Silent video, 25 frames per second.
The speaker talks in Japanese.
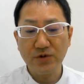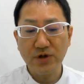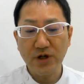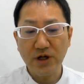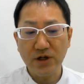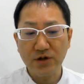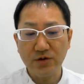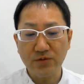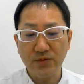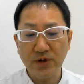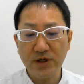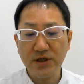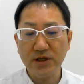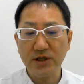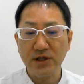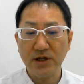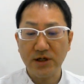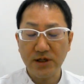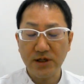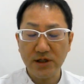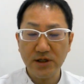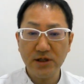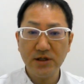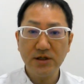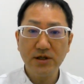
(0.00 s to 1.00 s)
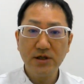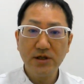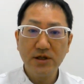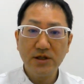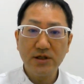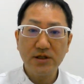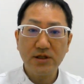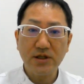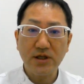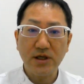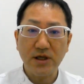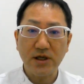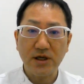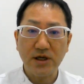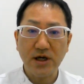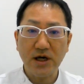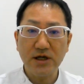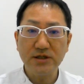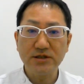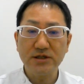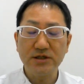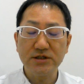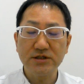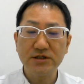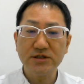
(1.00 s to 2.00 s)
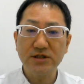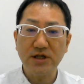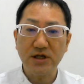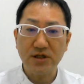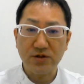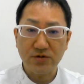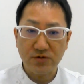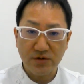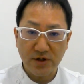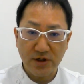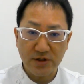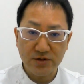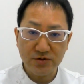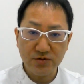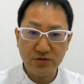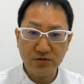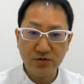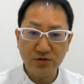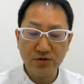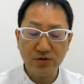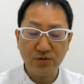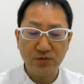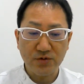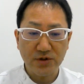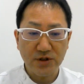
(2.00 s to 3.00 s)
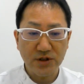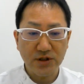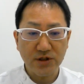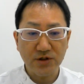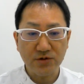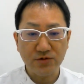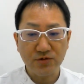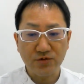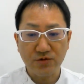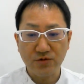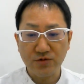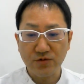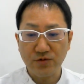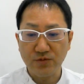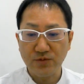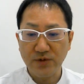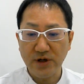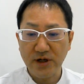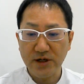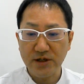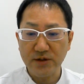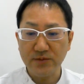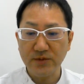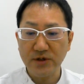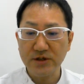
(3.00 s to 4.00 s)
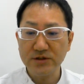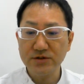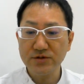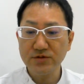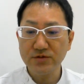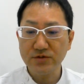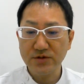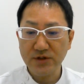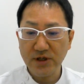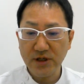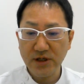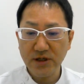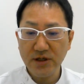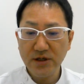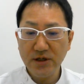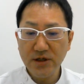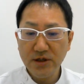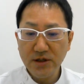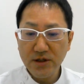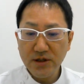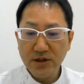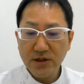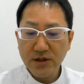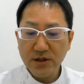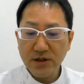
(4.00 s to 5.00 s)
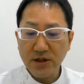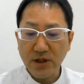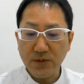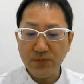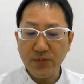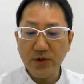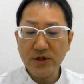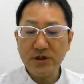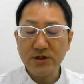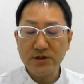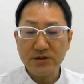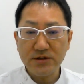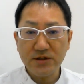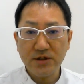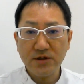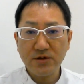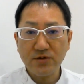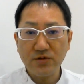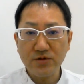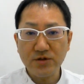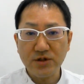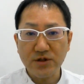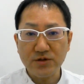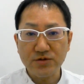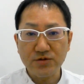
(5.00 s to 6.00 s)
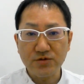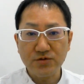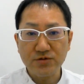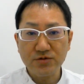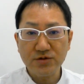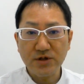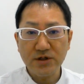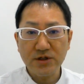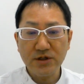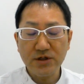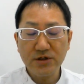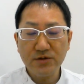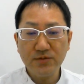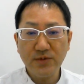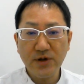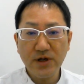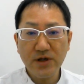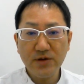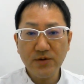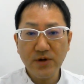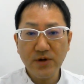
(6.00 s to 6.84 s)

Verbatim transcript: あの、麻痺がね、改善しないとか、そういうことも出てくることもありますので、やっぱりですね、こういった症状が出る場合